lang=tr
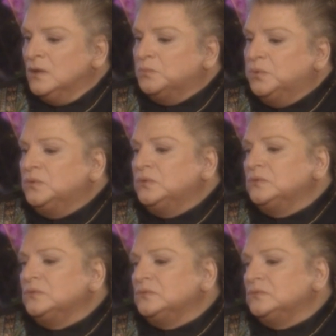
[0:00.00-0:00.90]

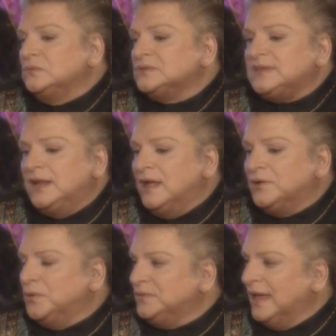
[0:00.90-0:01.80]
Bu
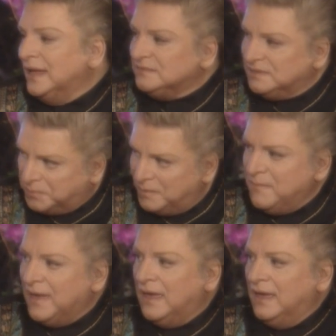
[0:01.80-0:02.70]
senaryoda
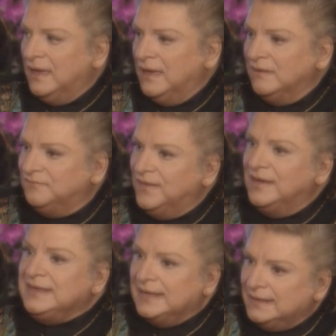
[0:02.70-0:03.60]
tipime ve
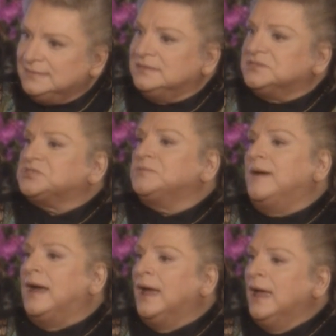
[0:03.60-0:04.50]

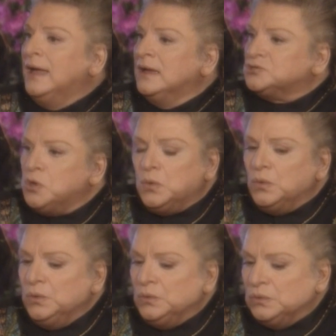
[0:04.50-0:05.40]
yaratılışıma
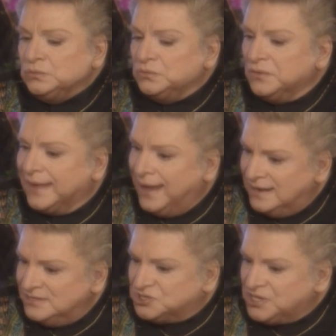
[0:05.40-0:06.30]
çok uygun
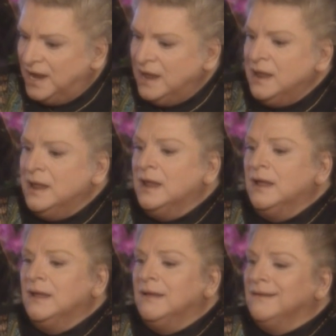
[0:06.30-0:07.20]
gelince
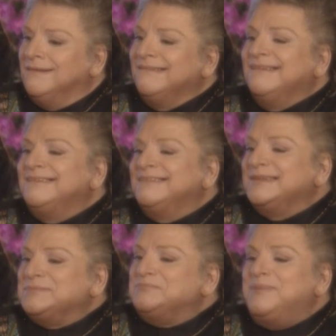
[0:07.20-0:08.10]

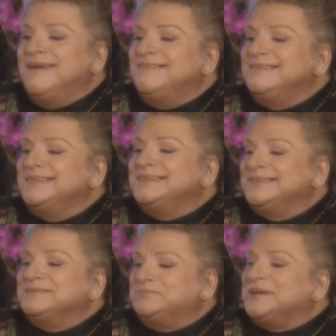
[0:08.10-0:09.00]
ben
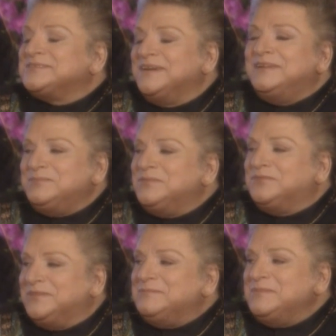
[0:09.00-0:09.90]
e, başarılı
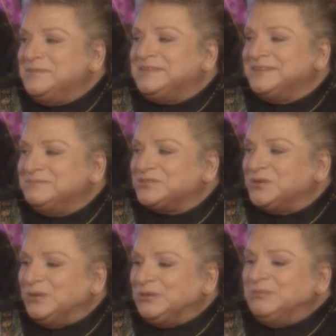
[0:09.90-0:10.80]
bir filmi
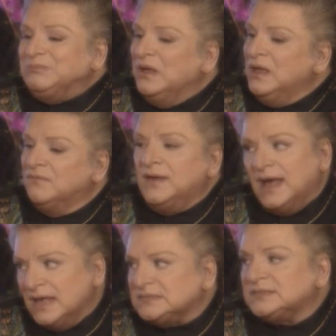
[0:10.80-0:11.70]
bitirmiş oldum ve
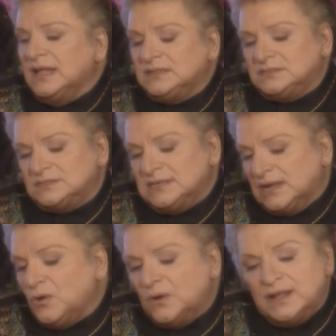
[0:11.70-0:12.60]
hasılat
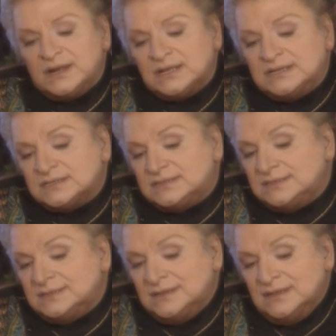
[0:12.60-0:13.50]
rekorları
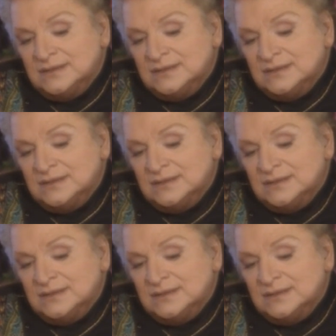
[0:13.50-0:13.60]
kırdı.